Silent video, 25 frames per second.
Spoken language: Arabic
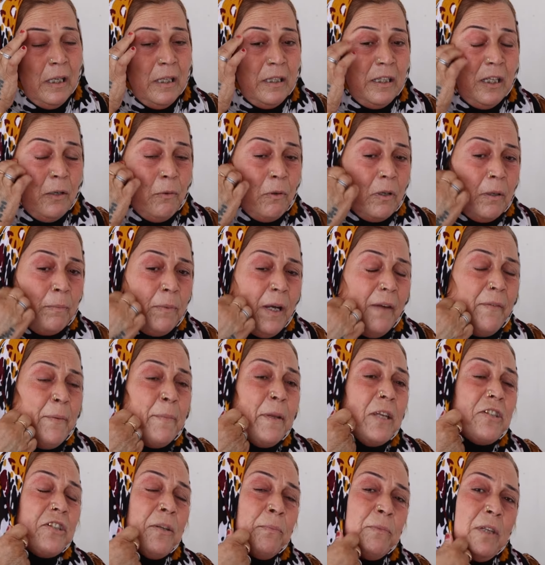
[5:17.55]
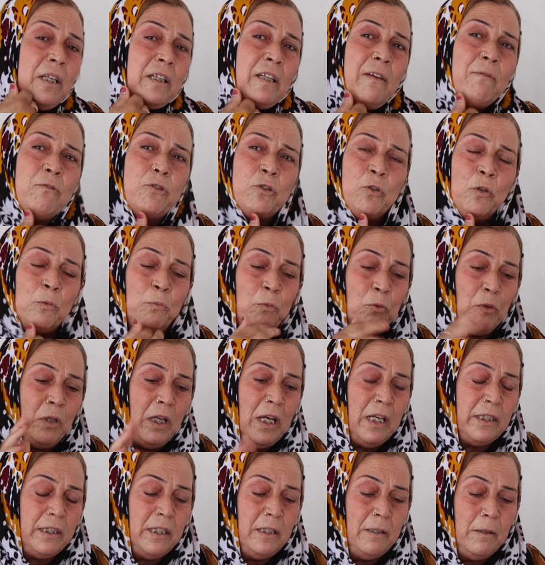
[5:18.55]
اري والله باوي منزم درك متول
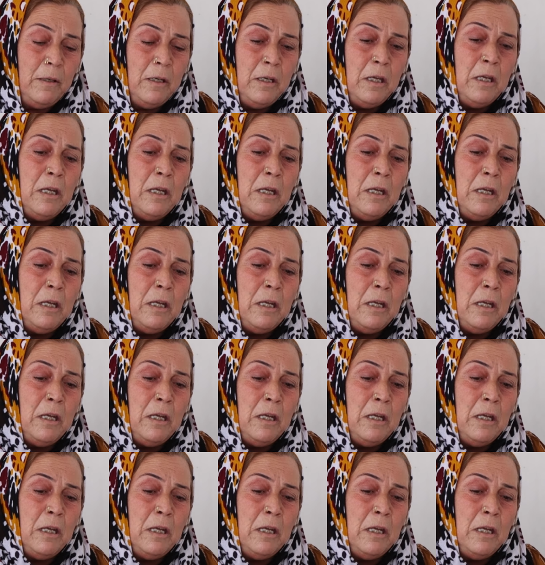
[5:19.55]
مولاده